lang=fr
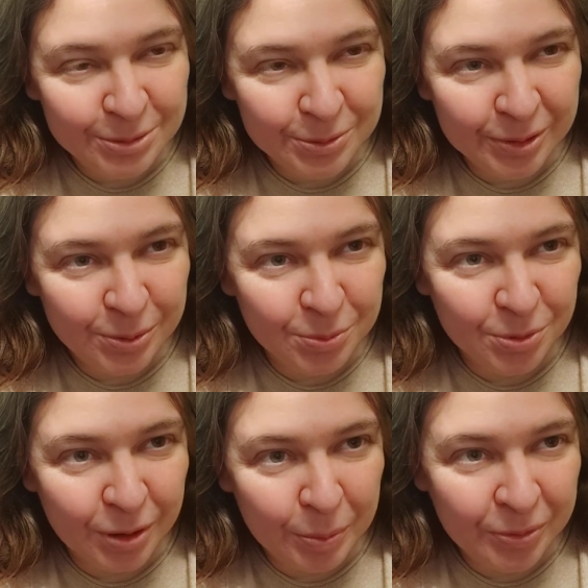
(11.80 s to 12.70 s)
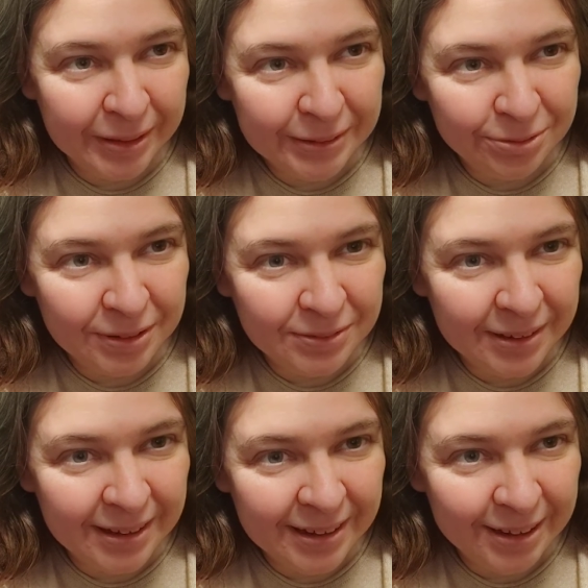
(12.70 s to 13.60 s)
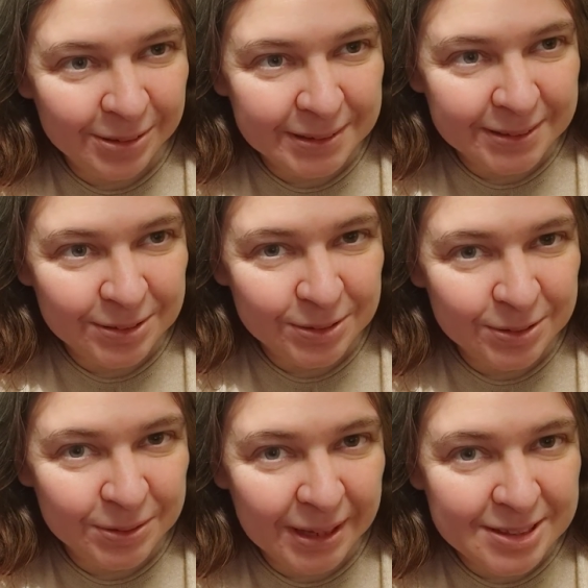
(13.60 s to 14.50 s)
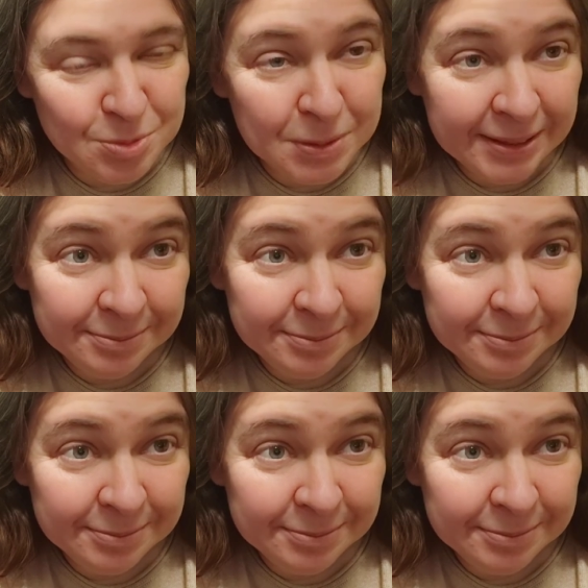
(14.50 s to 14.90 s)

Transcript: nous allons pouvoir peut-être enfin faire la connaissance de Gatsby.